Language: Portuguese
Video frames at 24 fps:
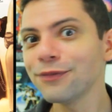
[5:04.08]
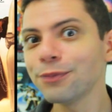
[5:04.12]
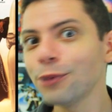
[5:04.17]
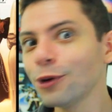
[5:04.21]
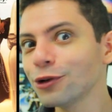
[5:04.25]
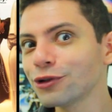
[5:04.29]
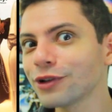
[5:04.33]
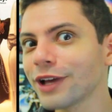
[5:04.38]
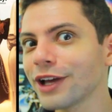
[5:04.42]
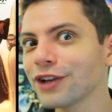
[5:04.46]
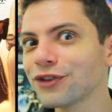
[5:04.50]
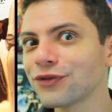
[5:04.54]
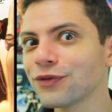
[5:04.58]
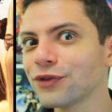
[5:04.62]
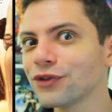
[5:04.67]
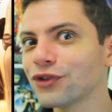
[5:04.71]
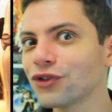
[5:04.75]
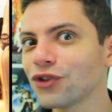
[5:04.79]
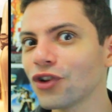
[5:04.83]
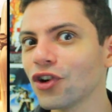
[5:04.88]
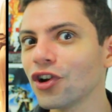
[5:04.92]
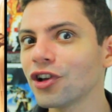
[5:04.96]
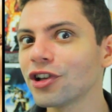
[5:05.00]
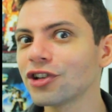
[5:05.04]
em português
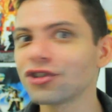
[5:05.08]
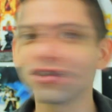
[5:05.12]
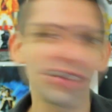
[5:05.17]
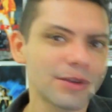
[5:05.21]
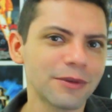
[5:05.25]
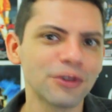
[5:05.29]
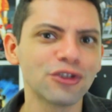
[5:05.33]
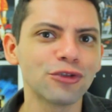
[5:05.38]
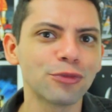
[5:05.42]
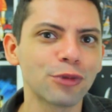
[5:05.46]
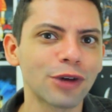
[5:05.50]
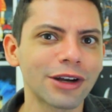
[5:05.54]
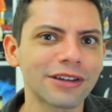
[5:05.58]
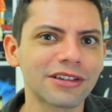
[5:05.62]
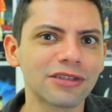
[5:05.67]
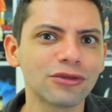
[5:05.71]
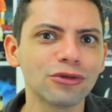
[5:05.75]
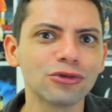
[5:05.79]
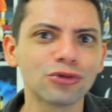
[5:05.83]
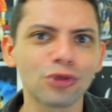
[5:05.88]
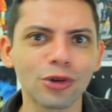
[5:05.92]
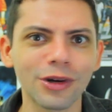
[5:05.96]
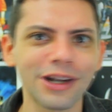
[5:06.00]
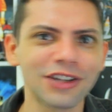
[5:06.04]
funciona justamente por causa
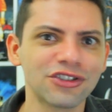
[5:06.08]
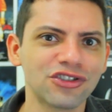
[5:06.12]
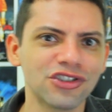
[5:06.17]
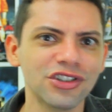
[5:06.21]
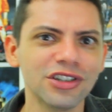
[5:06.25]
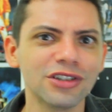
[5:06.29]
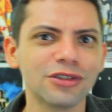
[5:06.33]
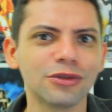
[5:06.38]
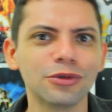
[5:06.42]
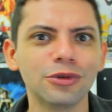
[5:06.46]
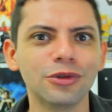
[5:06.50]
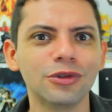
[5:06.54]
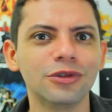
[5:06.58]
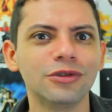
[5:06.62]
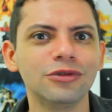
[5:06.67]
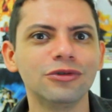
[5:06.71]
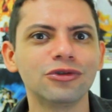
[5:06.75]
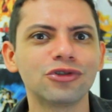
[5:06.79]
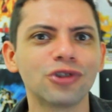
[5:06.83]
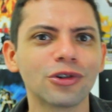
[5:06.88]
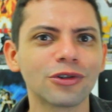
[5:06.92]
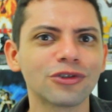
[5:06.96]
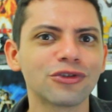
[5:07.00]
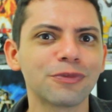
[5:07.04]
do trocadilho,
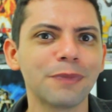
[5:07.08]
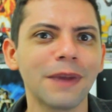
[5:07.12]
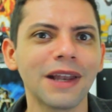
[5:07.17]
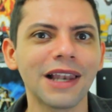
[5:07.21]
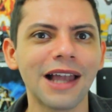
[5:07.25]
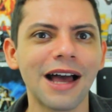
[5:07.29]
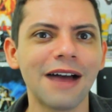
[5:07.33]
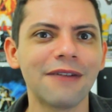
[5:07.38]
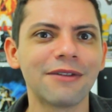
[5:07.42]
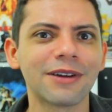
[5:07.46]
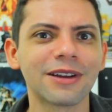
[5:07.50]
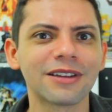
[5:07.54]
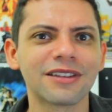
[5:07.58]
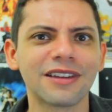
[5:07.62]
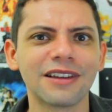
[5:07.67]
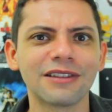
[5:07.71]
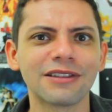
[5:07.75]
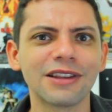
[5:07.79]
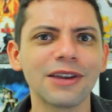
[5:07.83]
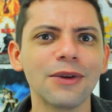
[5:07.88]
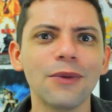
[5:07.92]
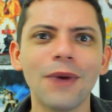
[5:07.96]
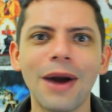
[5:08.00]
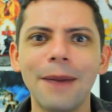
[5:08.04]
do jogo de palavras
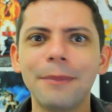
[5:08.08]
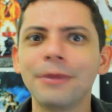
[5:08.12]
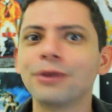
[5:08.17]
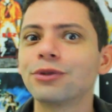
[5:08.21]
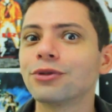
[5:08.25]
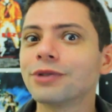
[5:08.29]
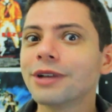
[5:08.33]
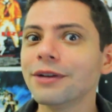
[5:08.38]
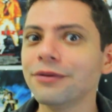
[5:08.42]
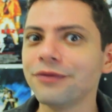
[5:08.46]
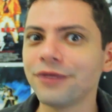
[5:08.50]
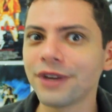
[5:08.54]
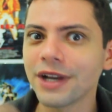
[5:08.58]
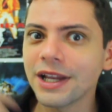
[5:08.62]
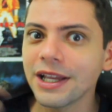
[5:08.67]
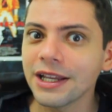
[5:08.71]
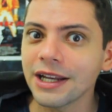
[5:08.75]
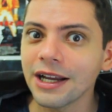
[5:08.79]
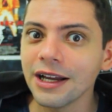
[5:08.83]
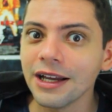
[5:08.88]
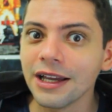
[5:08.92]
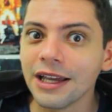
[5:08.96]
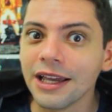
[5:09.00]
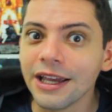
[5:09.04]
entre o hábito da
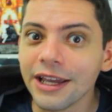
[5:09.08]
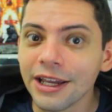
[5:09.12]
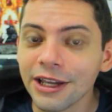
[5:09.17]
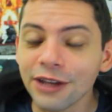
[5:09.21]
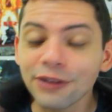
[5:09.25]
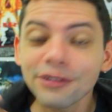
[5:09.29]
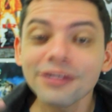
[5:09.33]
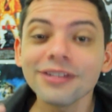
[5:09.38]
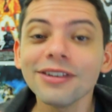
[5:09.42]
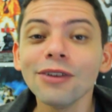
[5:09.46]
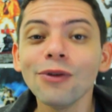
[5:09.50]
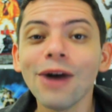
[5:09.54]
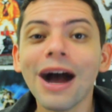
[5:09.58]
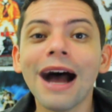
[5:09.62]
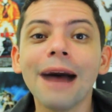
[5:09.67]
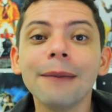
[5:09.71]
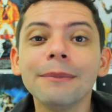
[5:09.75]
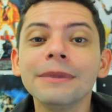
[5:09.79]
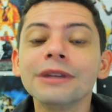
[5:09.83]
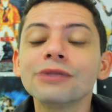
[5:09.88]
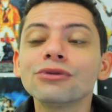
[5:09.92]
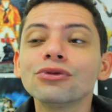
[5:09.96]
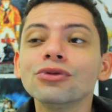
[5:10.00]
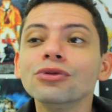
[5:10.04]
freira e seu
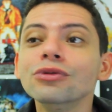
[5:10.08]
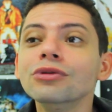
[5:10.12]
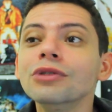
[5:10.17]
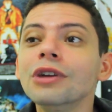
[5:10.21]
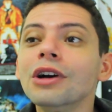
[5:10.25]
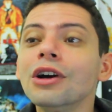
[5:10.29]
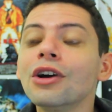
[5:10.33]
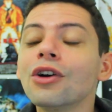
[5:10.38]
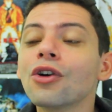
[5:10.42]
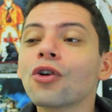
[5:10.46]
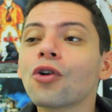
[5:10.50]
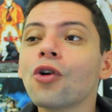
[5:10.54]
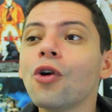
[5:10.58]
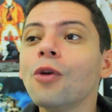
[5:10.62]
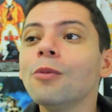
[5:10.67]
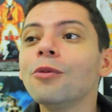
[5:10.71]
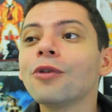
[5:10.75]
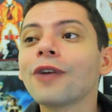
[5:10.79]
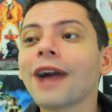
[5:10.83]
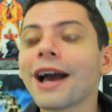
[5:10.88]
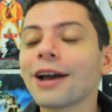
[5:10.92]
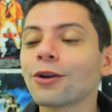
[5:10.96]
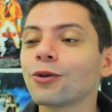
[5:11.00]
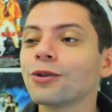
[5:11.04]
hábito
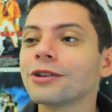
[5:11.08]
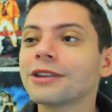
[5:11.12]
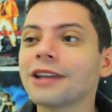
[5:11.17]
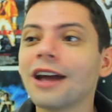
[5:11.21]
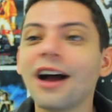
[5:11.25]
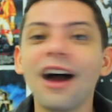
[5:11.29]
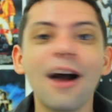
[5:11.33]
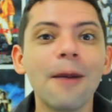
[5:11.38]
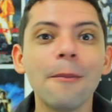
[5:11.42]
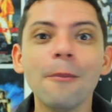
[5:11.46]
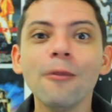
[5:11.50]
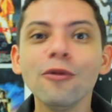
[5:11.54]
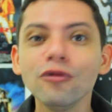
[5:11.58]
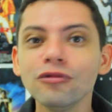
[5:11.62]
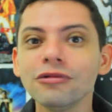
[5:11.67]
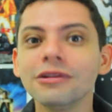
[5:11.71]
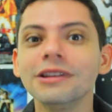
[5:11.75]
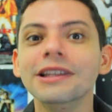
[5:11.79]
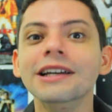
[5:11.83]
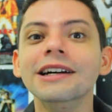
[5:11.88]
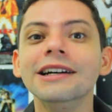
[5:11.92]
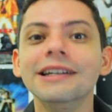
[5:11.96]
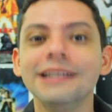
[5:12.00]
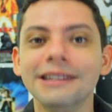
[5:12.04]
como garota
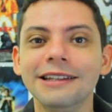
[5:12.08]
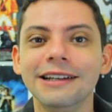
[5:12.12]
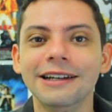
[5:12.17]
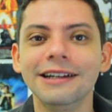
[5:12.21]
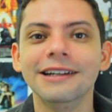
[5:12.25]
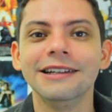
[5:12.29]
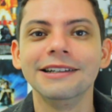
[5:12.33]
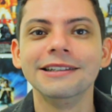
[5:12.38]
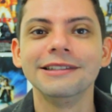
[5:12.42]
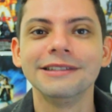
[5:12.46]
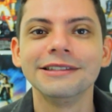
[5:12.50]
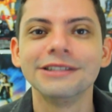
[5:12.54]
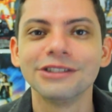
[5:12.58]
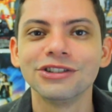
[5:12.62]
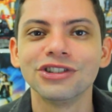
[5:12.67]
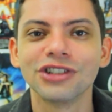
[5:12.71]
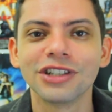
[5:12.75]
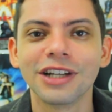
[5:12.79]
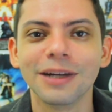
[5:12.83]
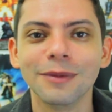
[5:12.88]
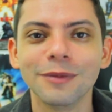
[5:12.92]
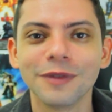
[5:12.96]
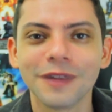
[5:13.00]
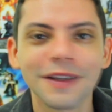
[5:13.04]
mundana,
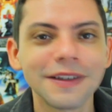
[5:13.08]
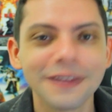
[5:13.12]
digamos